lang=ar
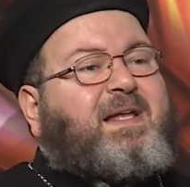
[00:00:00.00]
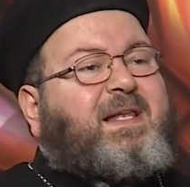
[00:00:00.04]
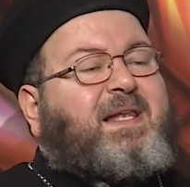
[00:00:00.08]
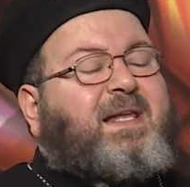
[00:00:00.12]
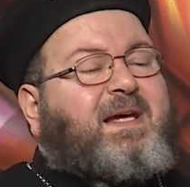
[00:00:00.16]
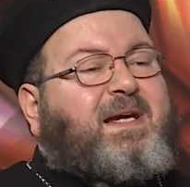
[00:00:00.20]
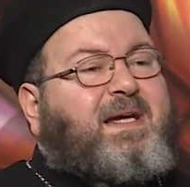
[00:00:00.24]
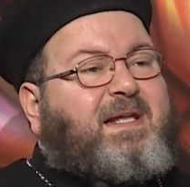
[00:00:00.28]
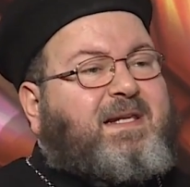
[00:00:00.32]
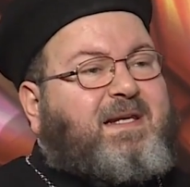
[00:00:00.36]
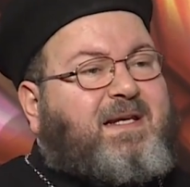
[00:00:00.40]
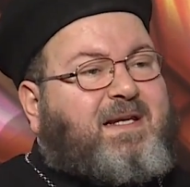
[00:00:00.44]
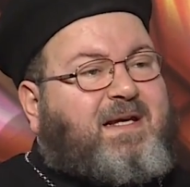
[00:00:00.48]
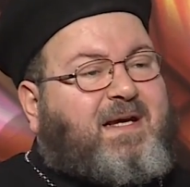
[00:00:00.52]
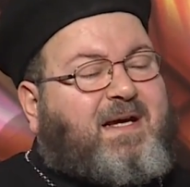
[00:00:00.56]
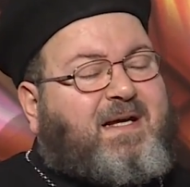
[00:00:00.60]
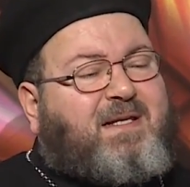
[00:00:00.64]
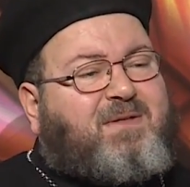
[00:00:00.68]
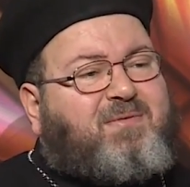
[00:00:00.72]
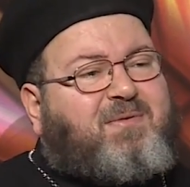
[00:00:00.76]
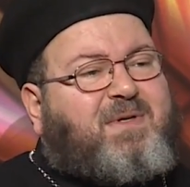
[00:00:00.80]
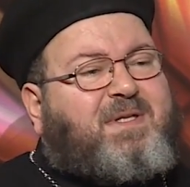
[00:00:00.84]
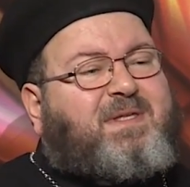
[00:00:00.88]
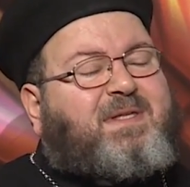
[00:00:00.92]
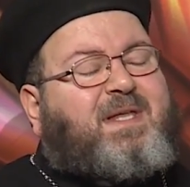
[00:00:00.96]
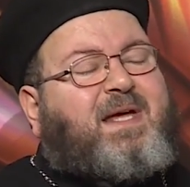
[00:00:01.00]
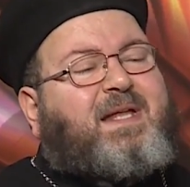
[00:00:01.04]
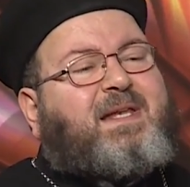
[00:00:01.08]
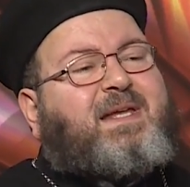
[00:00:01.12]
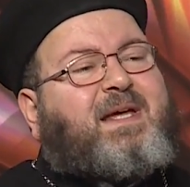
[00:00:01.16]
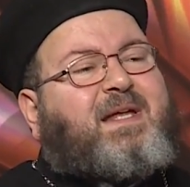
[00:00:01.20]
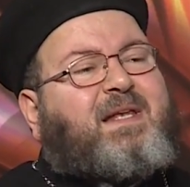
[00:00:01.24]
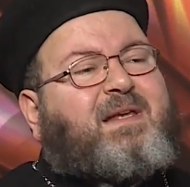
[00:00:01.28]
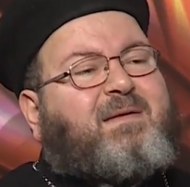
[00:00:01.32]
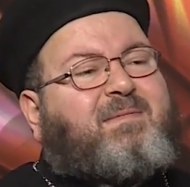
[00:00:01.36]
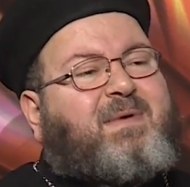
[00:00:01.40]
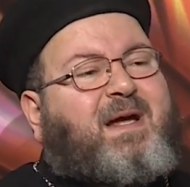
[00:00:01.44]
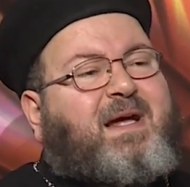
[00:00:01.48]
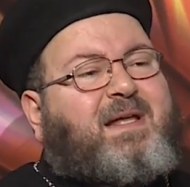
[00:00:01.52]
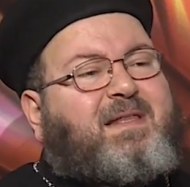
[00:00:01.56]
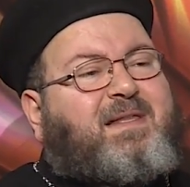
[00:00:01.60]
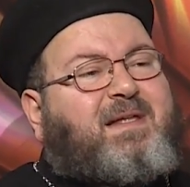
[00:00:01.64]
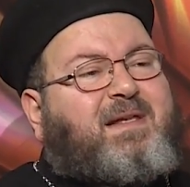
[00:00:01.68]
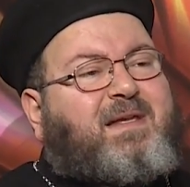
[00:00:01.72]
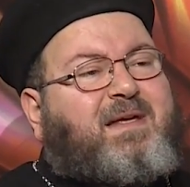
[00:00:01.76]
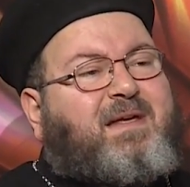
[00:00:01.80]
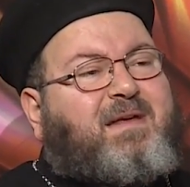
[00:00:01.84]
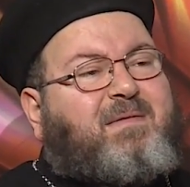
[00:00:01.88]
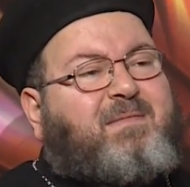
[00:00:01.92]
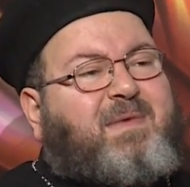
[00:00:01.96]
لكن الخطوه الثانيه اللي بعد
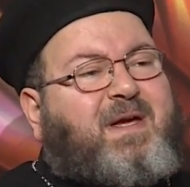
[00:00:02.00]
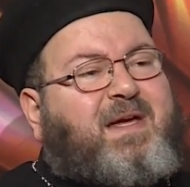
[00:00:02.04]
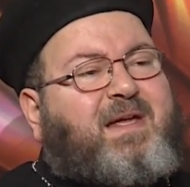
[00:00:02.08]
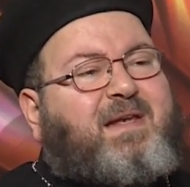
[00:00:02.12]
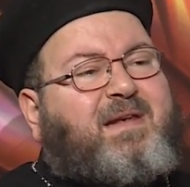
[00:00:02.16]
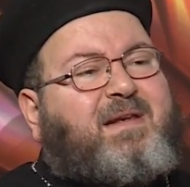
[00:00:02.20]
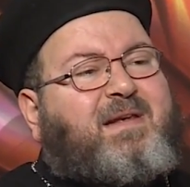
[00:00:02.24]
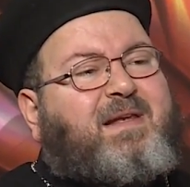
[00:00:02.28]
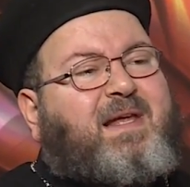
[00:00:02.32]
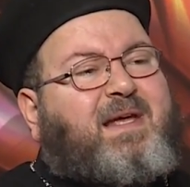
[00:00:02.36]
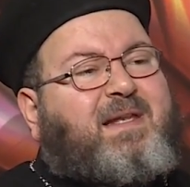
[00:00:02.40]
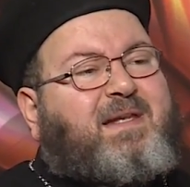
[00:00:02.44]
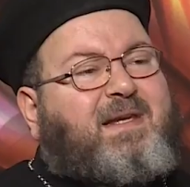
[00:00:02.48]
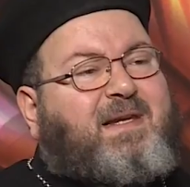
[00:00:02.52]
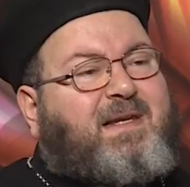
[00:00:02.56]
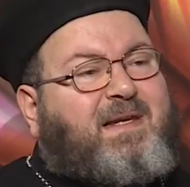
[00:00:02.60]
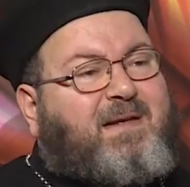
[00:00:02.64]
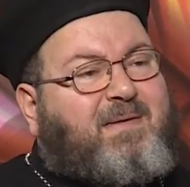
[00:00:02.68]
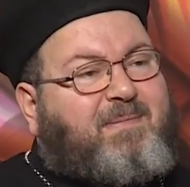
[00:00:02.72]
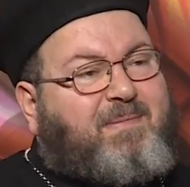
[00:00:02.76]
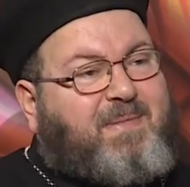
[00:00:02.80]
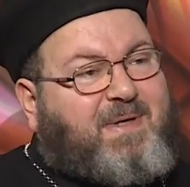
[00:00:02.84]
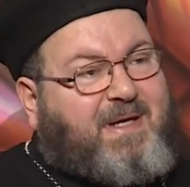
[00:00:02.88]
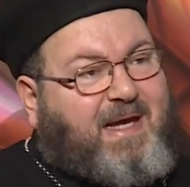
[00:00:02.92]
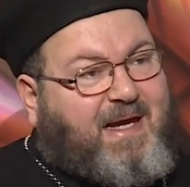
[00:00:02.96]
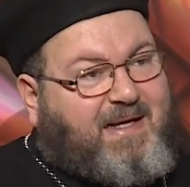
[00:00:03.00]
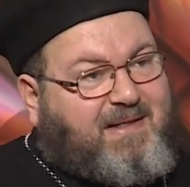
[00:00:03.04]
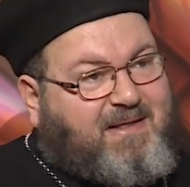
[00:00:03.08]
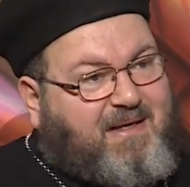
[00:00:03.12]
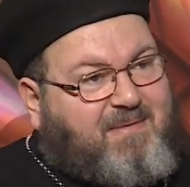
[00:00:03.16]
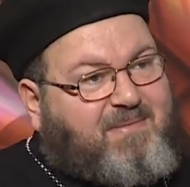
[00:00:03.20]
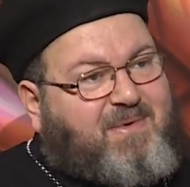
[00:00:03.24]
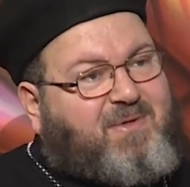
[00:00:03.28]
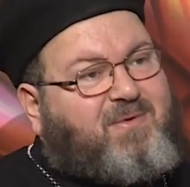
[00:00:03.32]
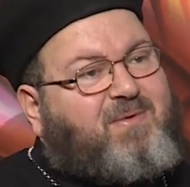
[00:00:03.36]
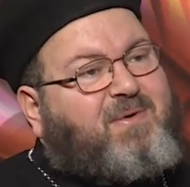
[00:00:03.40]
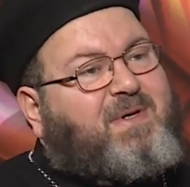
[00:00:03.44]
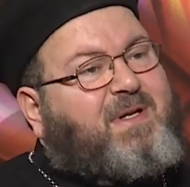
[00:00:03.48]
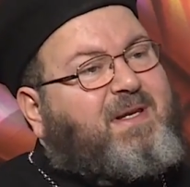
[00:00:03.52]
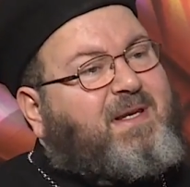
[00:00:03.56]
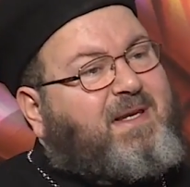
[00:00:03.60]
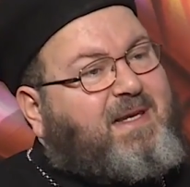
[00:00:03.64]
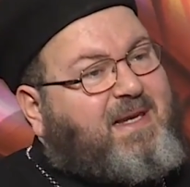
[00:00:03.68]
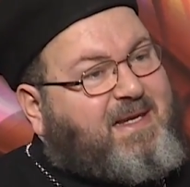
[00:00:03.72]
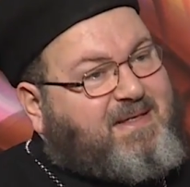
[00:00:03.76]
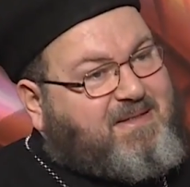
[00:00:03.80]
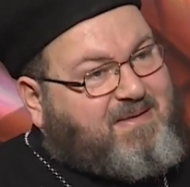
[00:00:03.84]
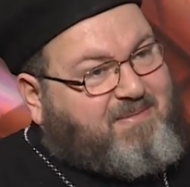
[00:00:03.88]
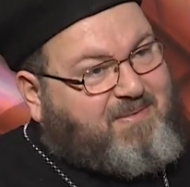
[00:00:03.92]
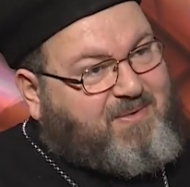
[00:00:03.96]
الايمان لان اللي بيعتمدوا
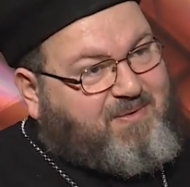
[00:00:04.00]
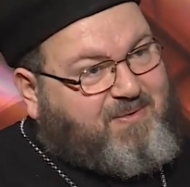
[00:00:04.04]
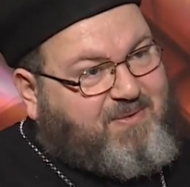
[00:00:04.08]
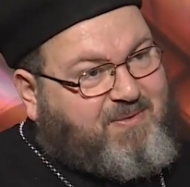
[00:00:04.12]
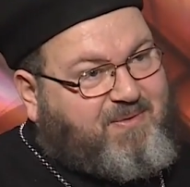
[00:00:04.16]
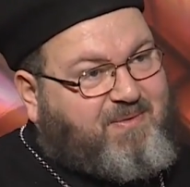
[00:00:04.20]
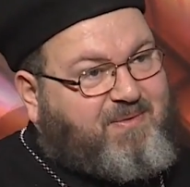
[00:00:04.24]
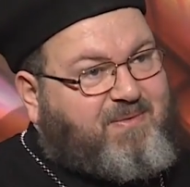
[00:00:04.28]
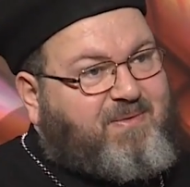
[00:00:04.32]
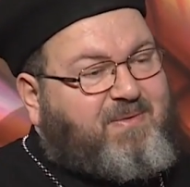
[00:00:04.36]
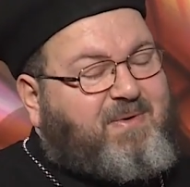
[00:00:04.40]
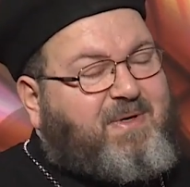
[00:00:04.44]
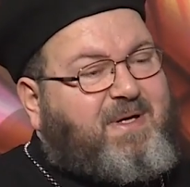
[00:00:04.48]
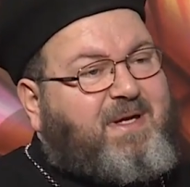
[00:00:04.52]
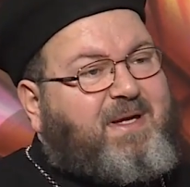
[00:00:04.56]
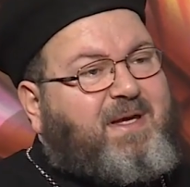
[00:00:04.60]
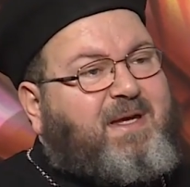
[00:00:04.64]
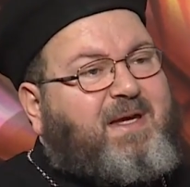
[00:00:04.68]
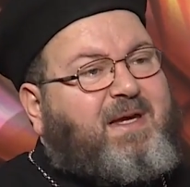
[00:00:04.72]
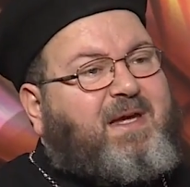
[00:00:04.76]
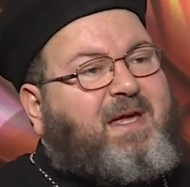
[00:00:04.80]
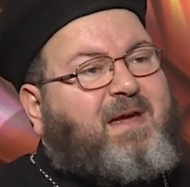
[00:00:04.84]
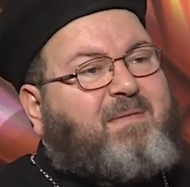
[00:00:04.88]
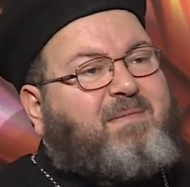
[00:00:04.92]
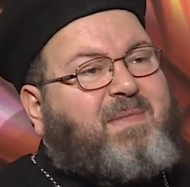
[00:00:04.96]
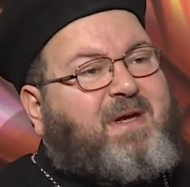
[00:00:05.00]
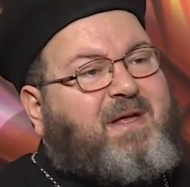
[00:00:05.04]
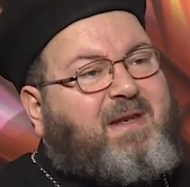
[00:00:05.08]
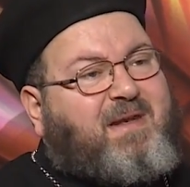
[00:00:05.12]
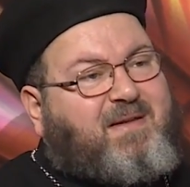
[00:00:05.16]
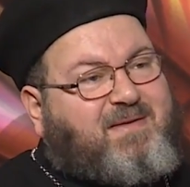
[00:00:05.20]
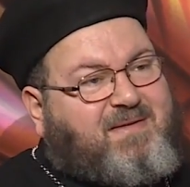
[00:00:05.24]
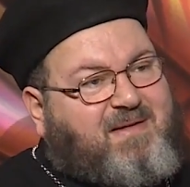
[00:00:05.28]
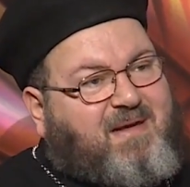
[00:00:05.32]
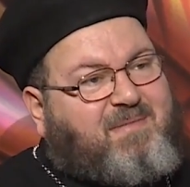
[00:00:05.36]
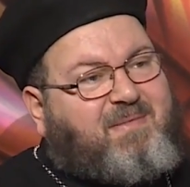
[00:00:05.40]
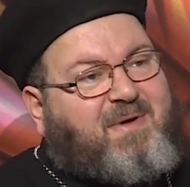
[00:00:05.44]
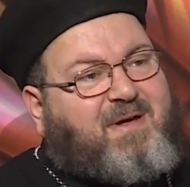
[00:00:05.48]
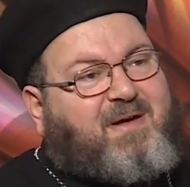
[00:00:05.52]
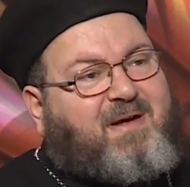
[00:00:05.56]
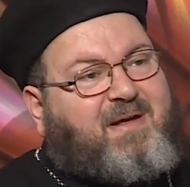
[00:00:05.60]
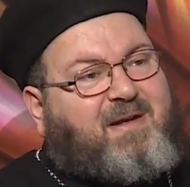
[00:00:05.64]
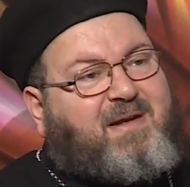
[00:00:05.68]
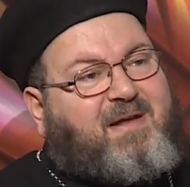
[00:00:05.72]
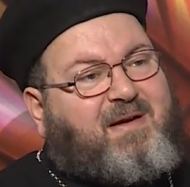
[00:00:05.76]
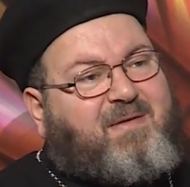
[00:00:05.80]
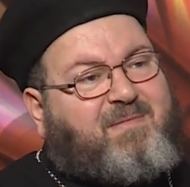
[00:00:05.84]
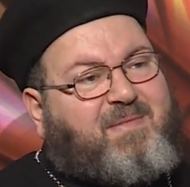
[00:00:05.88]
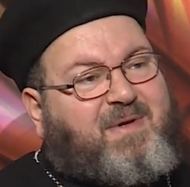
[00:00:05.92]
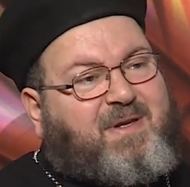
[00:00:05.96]
لازم يكونوا كمان سبق
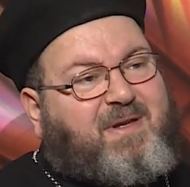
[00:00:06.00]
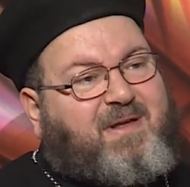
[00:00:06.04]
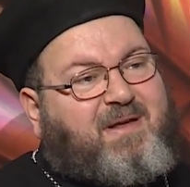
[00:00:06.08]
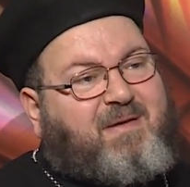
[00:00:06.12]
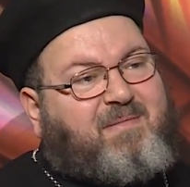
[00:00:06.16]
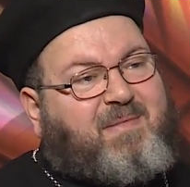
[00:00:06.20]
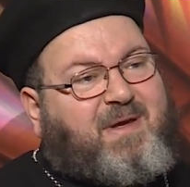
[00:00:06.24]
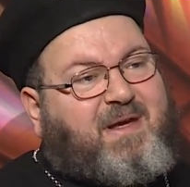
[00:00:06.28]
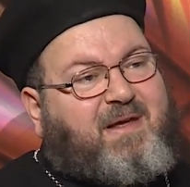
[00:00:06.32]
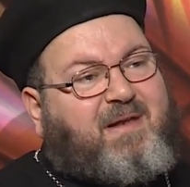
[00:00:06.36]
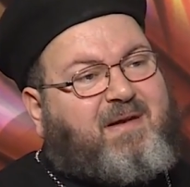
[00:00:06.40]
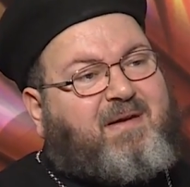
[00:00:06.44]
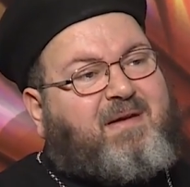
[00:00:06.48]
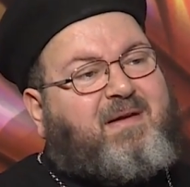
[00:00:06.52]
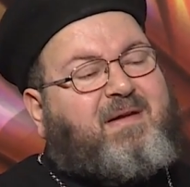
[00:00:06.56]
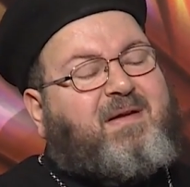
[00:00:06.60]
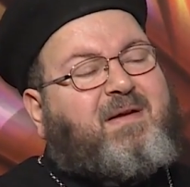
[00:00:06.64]
لهم الايمان